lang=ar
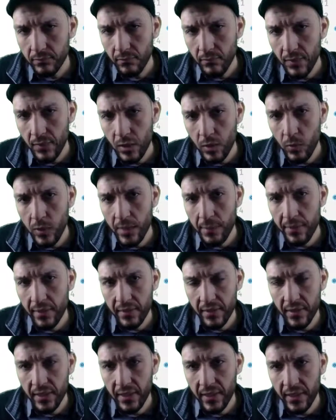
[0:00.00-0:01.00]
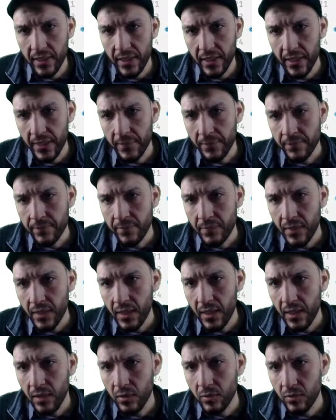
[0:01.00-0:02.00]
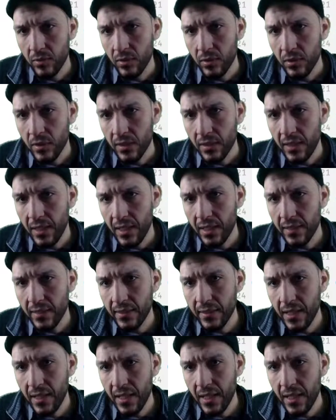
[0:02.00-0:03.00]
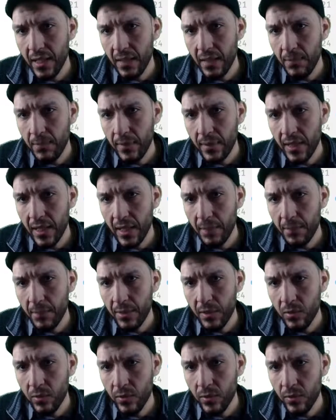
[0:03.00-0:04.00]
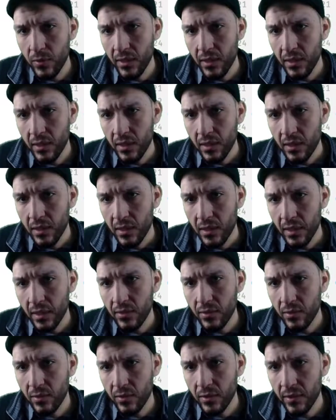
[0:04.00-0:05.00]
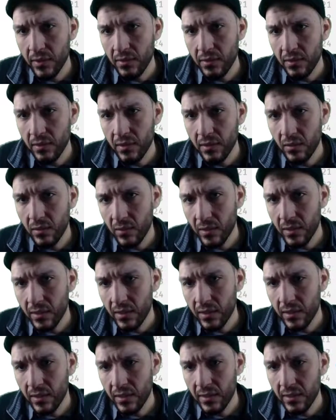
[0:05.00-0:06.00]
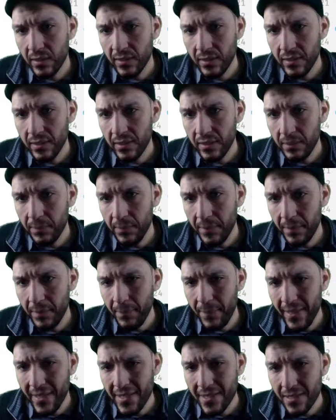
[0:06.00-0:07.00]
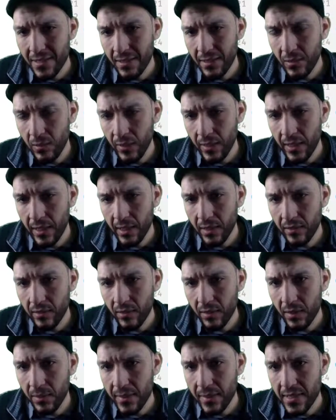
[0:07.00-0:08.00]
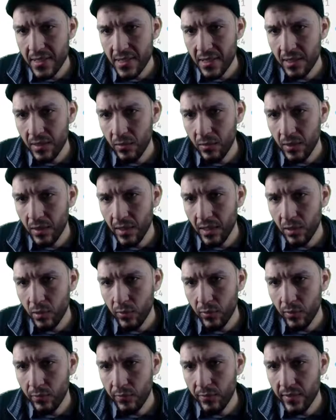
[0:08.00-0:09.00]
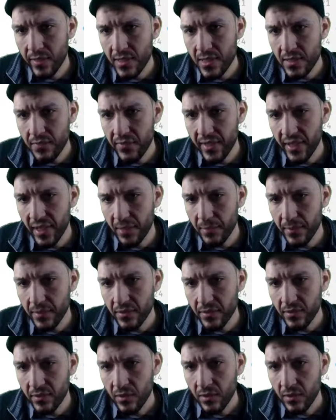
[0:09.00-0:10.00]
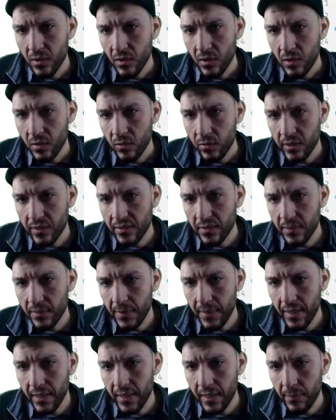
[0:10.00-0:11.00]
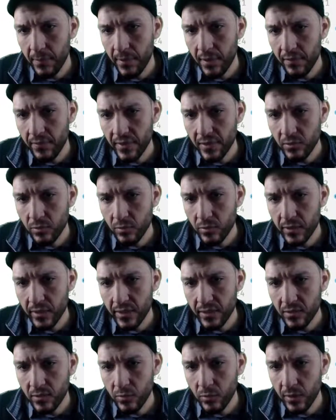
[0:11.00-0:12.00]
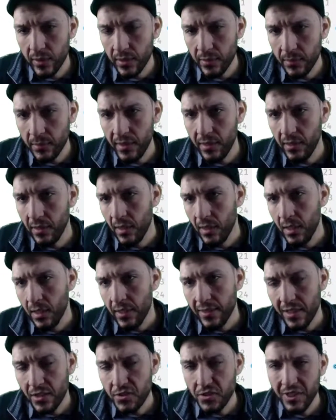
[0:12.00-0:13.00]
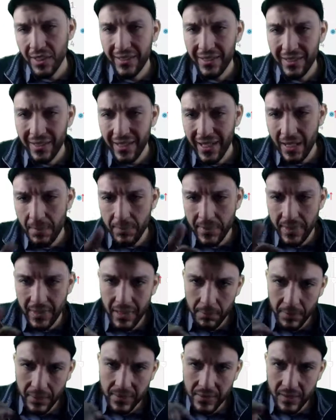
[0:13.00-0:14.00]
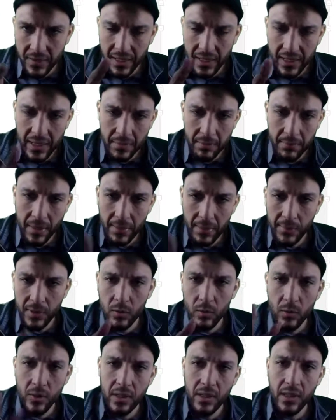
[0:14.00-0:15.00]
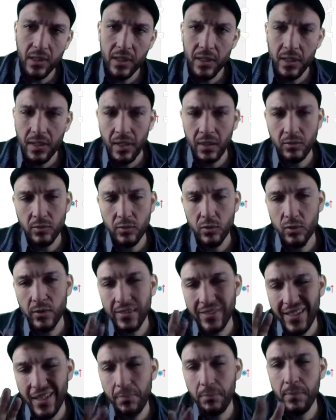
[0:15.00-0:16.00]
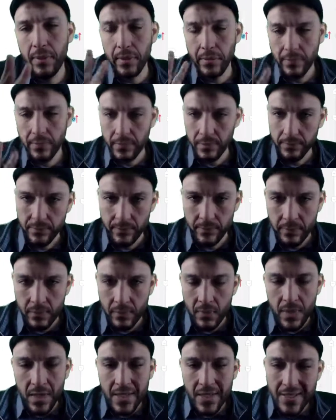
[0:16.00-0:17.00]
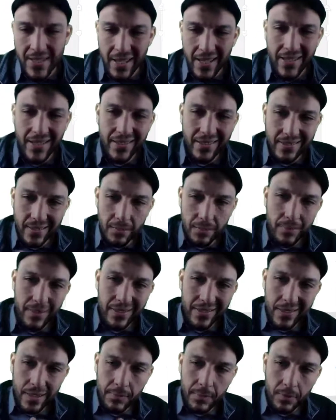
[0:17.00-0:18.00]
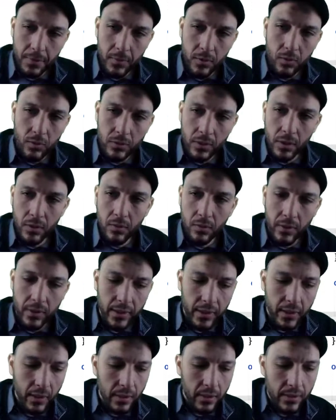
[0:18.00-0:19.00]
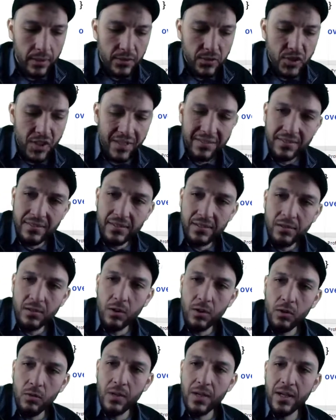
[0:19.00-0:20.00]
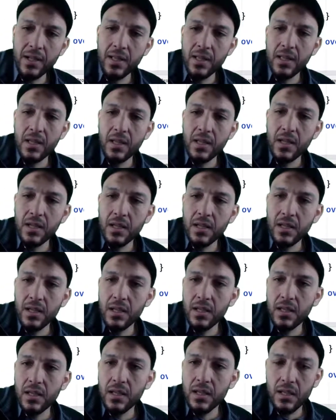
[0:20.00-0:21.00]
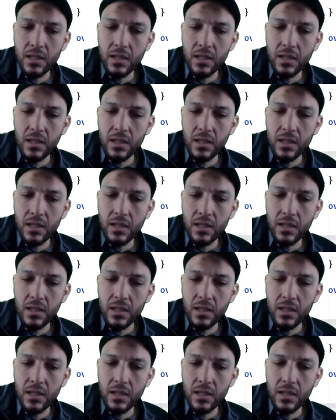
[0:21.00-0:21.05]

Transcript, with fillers: هو يبقى الرننج يعني اهو ده دي الاب اللي عمله لي الاندرويد اللي هو البيزك اللي هو احنا اخترنا بيزك اللي هو هلو فروم فيرست فراجمنت ونكست بقى ايه بريفيوس ونكست واد ايميل ده الشكل العام كده منظر عام عمله لي الايه الاندرويد تمبلت زي التمبلت اللي بيعمله لنا الاوريكل جيت اللي هو آه،